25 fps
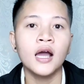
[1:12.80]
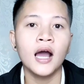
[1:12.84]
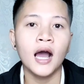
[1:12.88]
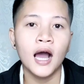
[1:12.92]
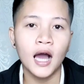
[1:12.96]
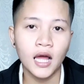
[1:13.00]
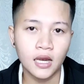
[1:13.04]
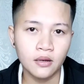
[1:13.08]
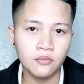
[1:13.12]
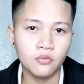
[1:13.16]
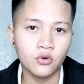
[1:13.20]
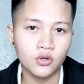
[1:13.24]

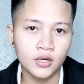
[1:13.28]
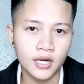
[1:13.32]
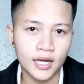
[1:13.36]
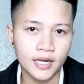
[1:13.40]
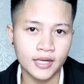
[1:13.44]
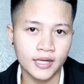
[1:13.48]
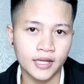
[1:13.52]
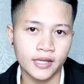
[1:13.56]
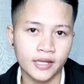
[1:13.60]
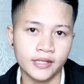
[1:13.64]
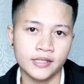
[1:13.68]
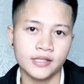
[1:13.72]

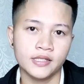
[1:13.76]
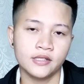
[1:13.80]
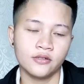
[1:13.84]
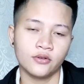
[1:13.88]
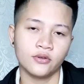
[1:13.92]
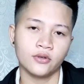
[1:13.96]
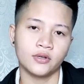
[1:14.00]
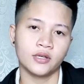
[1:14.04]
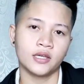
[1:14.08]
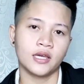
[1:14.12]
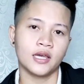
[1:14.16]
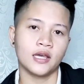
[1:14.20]
Almoranas.
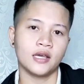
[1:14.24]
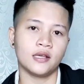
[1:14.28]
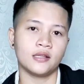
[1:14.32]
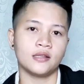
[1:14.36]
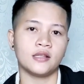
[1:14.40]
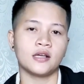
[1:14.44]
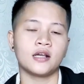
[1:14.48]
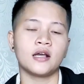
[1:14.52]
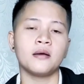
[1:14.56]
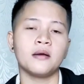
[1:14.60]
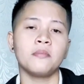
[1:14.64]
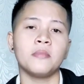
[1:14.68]
Okay,
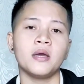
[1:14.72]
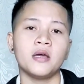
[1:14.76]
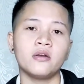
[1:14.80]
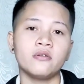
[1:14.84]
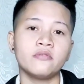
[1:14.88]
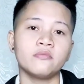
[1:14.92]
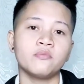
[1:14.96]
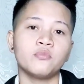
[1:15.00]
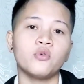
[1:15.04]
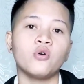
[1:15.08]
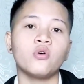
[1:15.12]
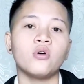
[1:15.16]

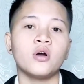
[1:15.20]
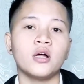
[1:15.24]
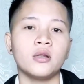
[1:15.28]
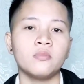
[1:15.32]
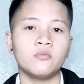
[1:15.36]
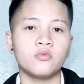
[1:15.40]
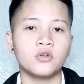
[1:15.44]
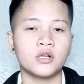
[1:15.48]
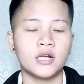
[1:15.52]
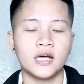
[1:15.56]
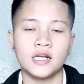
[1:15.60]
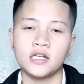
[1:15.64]
nagkameron po akong
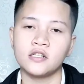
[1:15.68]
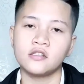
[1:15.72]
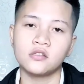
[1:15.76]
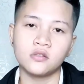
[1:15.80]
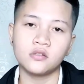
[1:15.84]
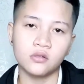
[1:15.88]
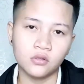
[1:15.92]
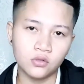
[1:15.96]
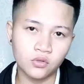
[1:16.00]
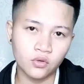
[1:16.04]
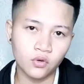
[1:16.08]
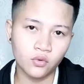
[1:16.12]
almoranas.
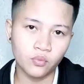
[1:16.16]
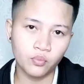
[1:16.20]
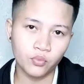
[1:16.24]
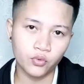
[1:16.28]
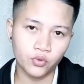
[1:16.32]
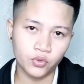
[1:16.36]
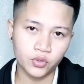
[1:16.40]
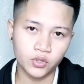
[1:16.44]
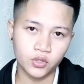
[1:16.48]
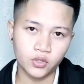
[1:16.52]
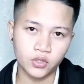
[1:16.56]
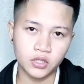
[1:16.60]
Totoo
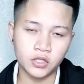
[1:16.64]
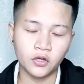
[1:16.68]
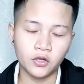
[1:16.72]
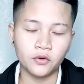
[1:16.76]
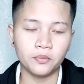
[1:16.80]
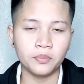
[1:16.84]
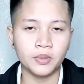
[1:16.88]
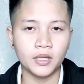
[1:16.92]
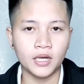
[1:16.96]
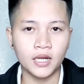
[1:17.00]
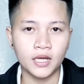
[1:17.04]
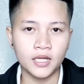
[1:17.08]
po yun.
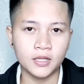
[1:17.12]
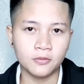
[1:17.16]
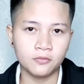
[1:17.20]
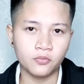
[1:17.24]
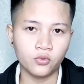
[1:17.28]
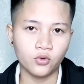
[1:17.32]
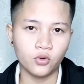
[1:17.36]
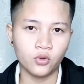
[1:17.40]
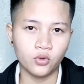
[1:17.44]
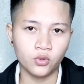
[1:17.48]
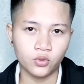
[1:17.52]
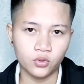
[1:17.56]
Naoperahan,
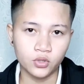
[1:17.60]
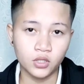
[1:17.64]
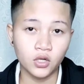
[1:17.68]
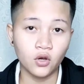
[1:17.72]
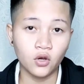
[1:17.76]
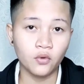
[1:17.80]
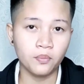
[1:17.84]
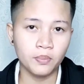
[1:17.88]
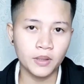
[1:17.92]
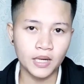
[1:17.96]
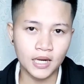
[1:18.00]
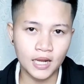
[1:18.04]
po.
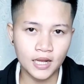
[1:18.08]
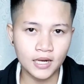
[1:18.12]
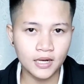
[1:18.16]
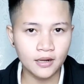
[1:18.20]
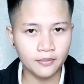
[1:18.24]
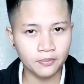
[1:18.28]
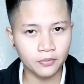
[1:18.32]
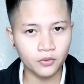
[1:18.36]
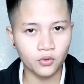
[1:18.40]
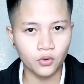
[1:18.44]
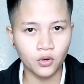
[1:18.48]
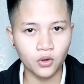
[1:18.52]
Naoperahan
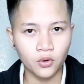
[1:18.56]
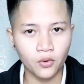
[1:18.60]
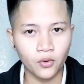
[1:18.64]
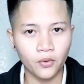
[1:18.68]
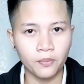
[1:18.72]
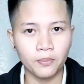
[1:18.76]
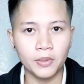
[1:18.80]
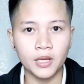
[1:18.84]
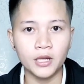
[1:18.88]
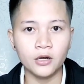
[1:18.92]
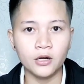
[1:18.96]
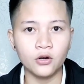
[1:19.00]
na po ako.
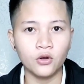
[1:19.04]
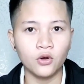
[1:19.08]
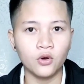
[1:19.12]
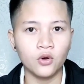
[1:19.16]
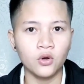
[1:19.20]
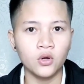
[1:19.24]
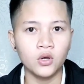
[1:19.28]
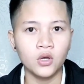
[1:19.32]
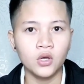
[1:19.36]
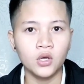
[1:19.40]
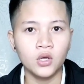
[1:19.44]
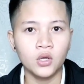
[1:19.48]

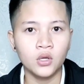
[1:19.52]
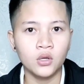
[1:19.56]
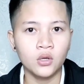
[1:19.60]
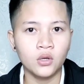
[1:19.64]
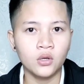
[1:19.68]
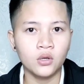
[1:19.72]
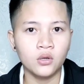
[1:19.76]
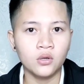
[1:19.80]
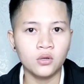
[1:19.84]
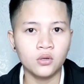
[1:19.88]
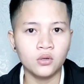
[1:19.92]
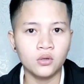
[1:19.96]
Pero,
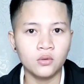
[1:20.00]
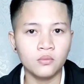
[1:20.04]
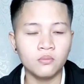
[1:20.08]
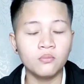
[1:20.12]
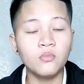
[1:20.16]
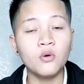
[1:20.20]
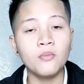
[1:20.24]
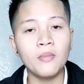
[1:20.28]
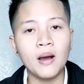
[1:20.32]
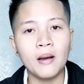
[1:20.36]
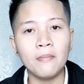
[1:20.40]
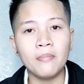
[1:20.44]

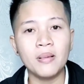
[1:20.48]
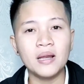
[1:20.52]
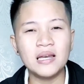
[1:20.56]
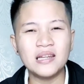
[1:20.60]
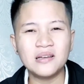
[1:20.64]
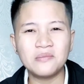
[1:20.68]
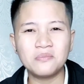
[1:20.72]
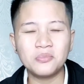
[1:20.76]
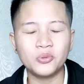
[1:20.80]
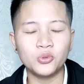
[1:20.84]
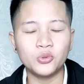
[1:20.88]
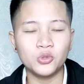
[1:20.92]

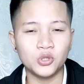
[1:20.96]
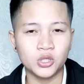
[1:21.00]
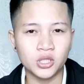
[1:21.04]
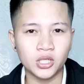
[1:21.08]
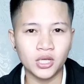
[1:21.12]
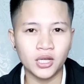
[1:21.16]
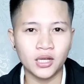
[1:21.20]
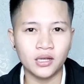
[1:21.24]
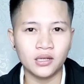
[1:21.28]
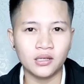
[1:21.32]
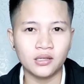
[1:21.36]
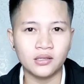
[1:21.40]
bumabalik po
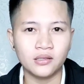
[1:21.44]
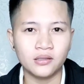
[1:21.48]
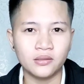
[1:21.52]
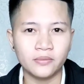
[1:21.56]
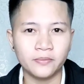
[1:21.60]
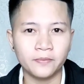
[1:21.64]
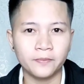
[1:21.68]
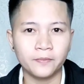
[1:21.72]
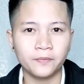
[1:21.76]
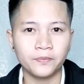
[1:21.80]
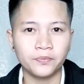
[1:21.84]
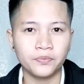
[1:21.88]
siya.
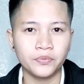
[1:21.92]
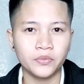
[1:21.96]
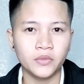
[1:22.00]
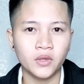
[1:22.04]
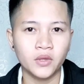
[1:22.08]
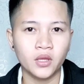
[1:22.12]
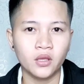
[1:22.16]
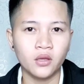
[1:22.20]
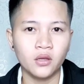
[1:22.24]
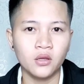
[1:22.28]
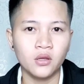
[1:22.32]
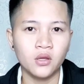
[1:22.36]

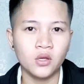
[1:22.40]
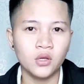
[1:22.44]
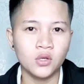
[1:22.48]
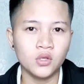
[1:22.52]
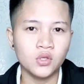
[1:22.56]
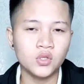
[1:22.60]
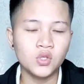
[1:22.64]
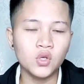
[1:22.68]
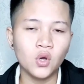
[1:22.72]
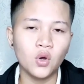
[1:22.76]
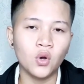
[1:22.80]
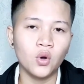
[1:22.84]

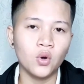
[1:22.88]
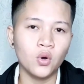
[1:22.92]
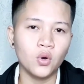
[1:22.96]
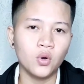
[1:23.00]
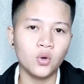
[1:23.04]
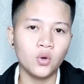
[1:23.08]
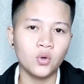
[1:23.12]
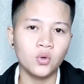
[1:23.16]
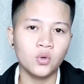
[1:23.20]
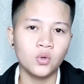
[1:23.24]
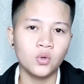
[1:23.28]
So,